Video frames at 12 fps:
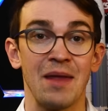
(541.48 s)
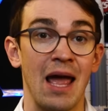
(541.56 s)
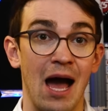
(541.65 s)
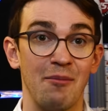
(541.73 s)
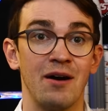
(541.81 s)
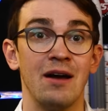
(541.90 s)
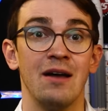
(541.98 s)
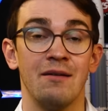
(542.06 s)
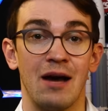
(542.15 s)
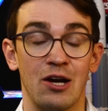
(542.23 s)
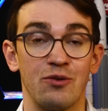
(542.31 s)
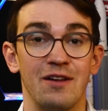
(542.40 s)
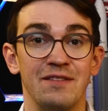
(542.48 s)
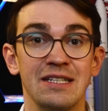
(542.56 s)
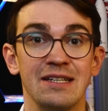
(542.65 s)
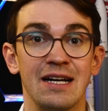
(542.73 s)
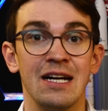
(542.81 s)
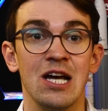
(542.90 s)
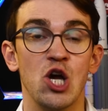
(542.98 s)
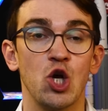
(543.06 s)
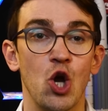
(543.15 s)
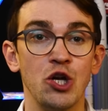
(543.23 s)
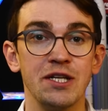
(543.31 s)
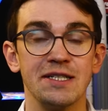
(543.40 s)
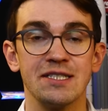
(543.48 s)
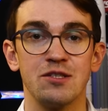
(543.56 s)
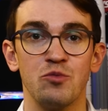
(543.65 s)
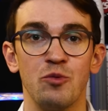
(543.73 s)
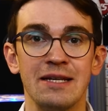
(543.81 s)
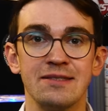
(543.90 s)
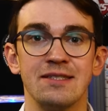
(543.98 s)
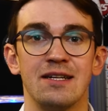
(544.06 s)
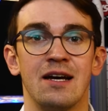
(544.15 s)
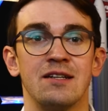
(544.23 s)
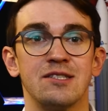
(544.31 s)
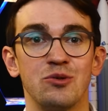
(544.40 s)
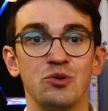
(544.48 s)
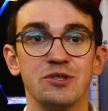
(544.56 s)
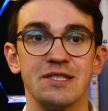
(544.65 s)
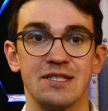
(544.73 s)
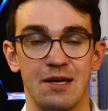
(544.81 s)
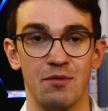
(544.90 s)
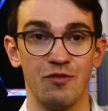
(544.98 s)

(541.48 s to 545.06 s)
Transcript: aber aktuell wichtiger, könnte es zum Überhitzen der Soyuz-Systeme